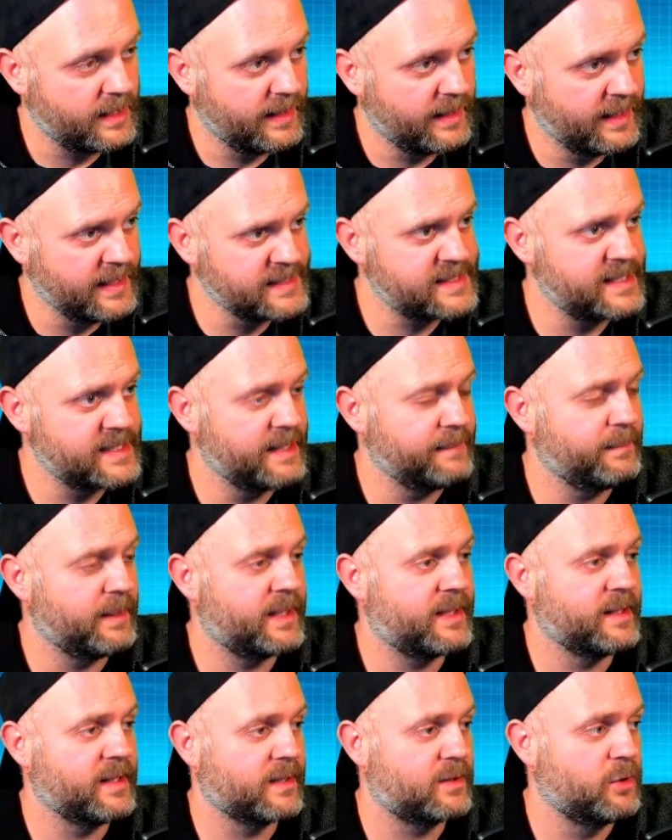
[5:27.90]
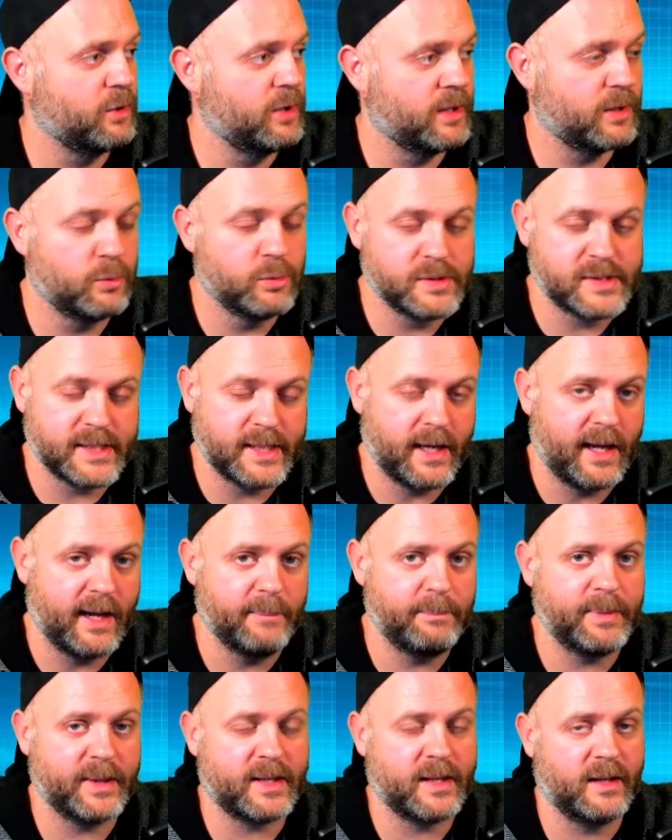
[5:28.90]
Jetzt nehme ich natürlich unsere
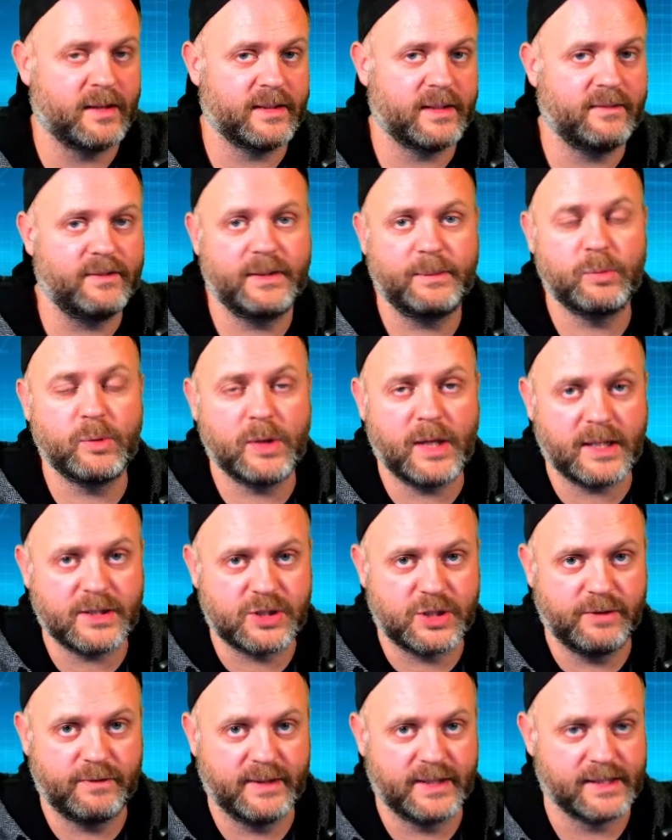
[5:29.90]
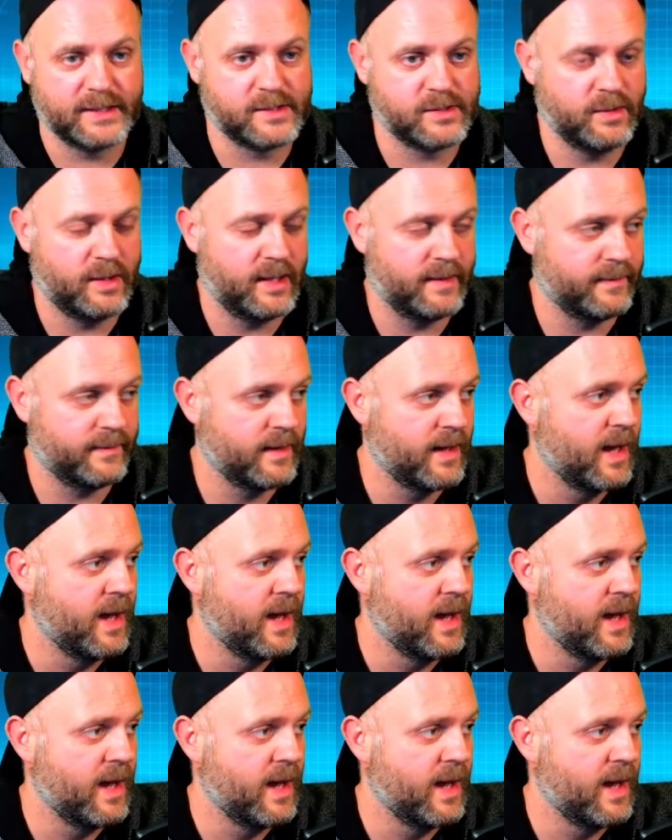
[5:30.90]
altbekannte Fibonacci wieder zu Hand.